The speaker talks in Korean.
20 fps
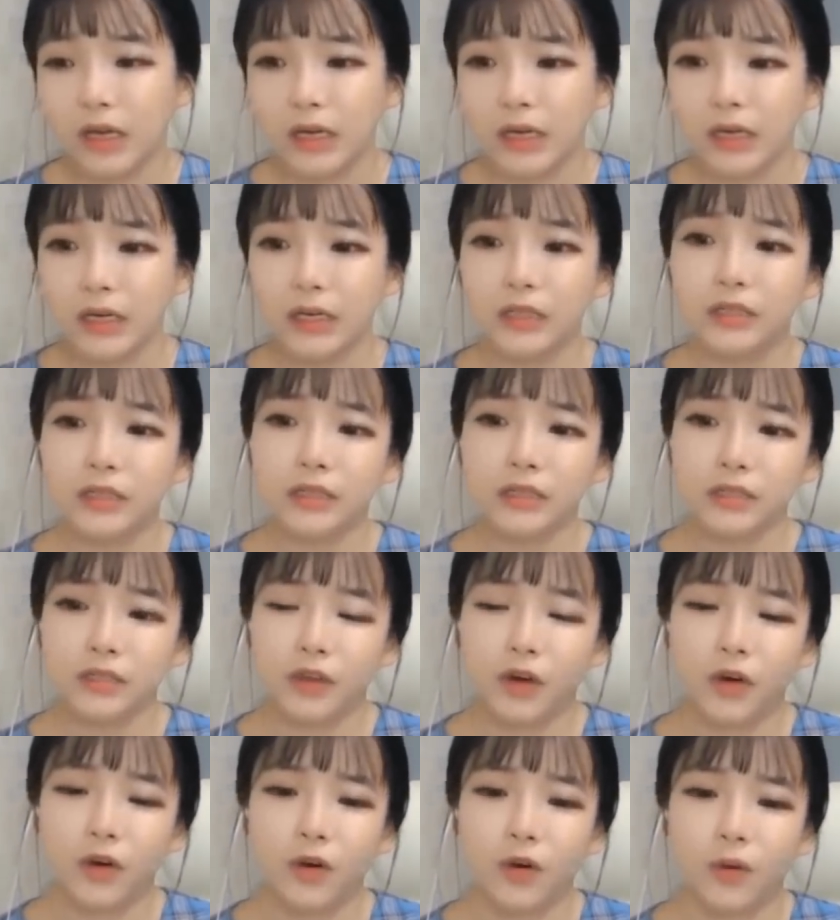
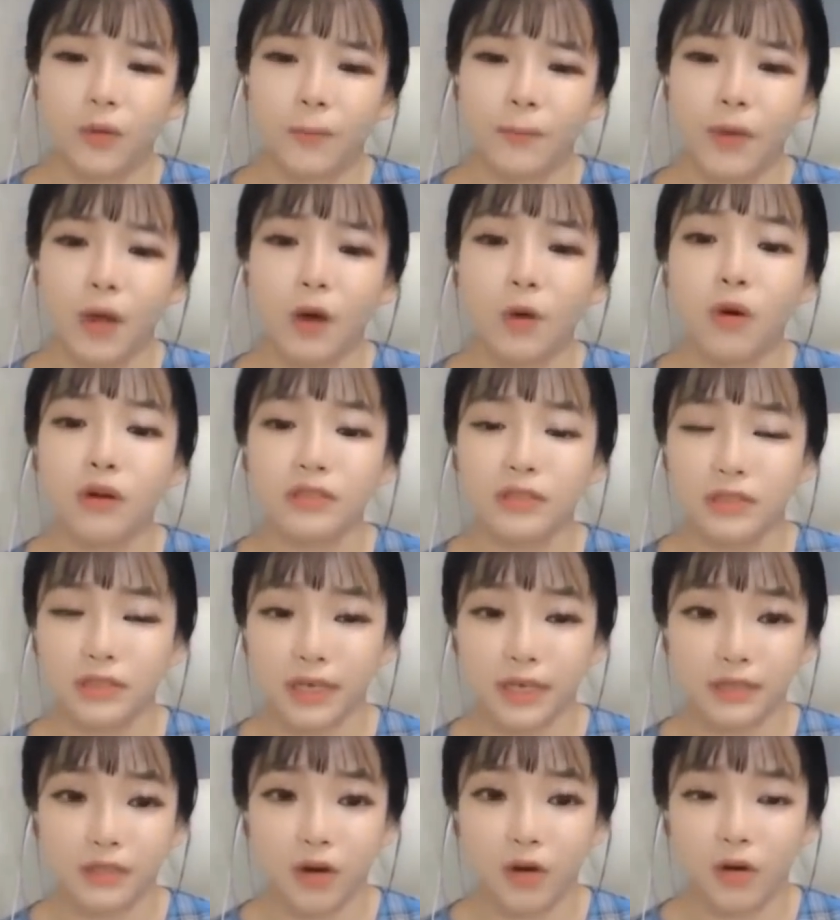이들은요 병원
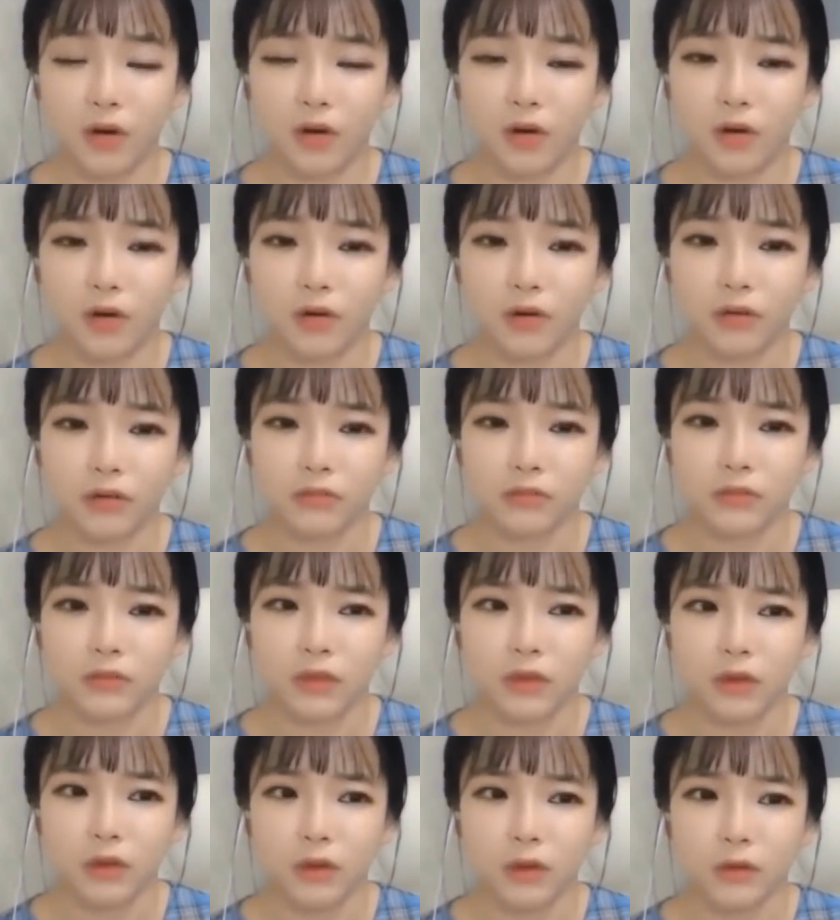측에서
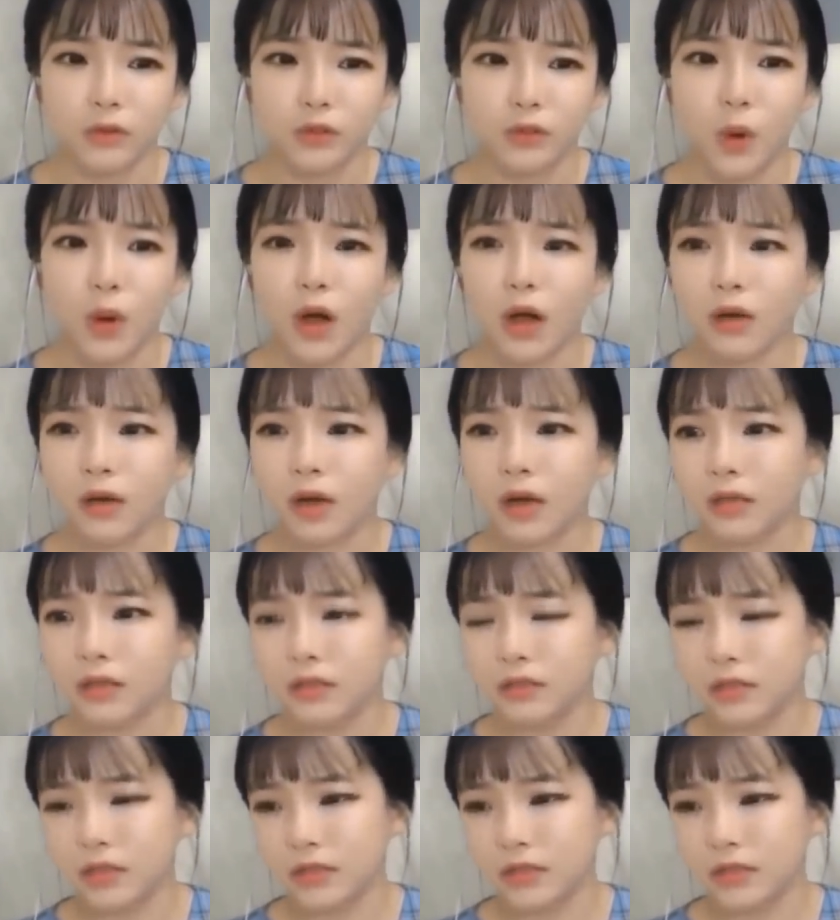정확한 이제